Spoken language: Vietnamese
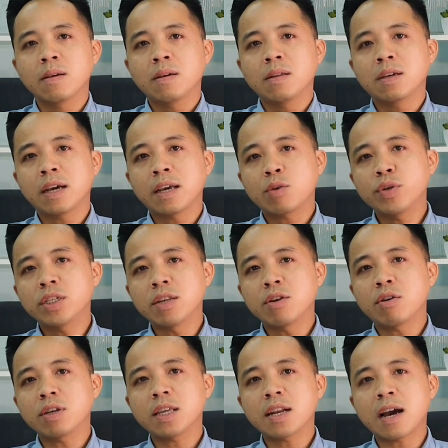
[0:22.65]
Thì cái quy trình nó
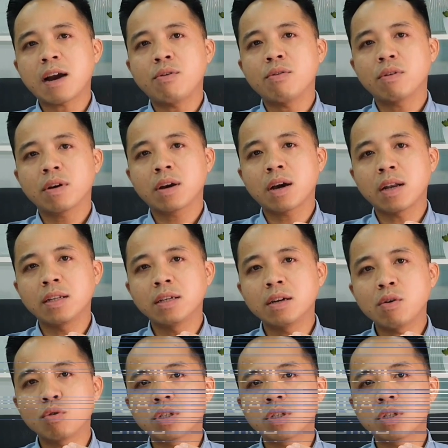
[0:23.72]
như thế nào, cần những hồ